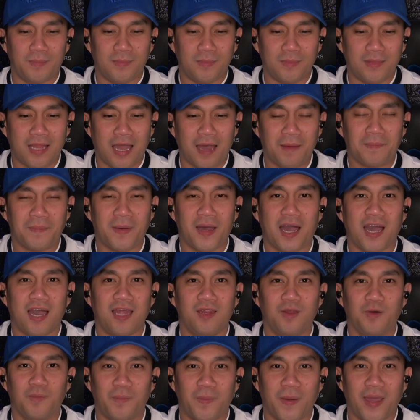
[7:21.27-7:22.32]

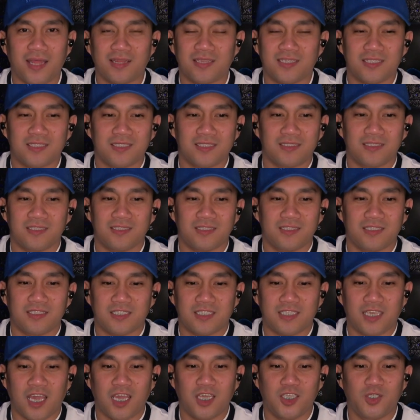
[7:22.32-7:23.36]
napakalupit
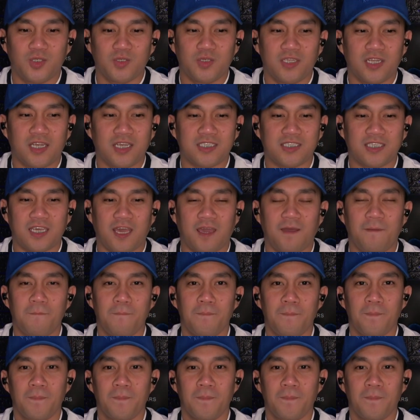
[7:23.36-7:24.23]
si Sejun kasi